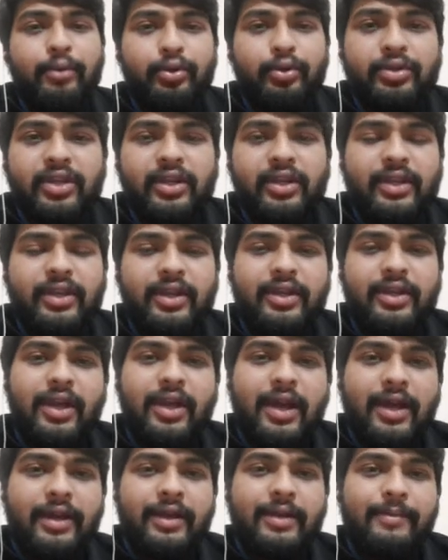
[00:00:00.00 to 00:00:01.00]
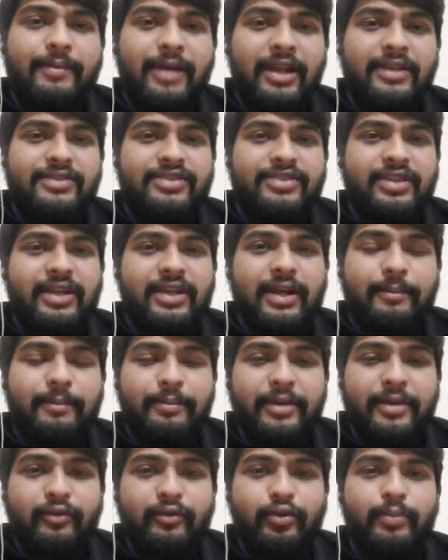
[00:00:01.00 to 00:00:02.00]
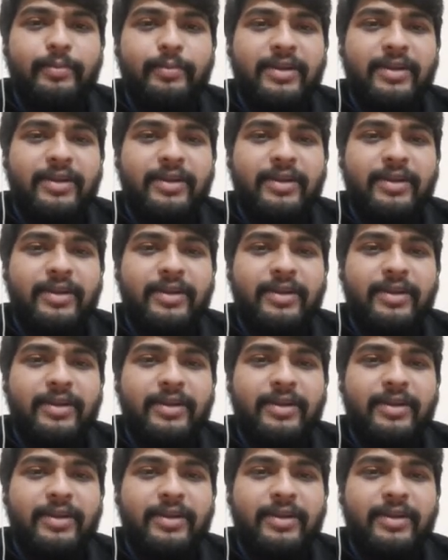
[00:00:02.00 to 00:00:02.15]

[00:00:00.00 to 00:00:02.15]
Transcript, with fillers: अब होता क्या है अगर मान लीजिए कंपनी वो